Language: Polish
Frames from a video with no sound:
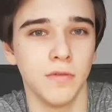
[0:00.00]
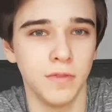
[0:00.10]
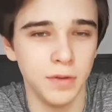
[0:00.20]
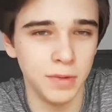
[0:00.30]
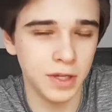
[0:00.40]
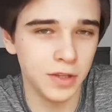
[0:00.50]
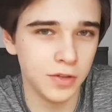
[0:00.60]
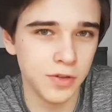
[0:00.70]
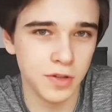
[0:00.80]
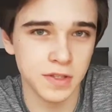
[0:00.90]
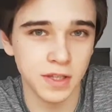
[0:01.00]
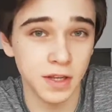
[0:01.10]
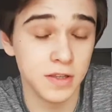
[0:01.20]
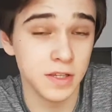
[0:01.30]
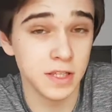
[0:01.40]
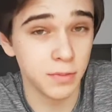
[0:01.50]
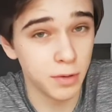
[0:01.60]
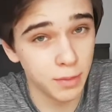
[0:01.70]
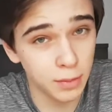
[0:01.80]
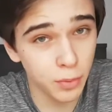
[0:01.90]
filmiki dotyczące tego, co jest na
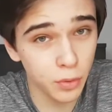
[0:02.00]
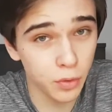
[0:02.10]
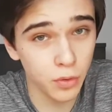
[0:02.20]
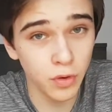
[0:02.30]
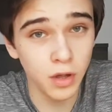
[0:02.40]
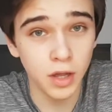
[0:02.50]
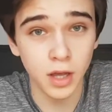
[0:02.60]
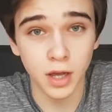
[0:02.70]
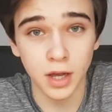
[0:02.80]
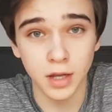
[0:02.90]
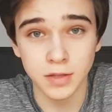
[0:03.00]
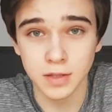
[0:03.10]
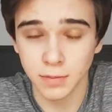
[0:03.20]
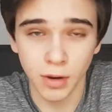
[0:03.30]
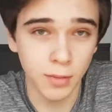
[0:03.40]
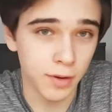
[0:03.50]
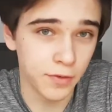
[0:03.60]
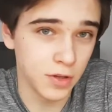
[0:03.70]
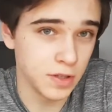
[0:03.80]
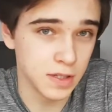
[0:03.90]
moim MacBooku, e, co jest na moim
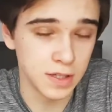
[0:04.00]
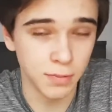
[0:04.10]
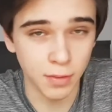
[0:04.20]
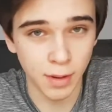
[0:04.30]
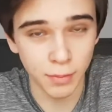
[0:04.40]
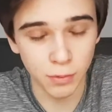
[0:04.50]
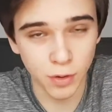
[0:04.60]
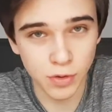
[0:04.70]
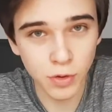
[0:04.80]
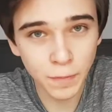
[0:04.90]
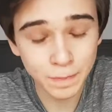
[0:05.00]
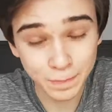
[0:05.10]
iPhone'ie, co jest na moim Apple Watchu.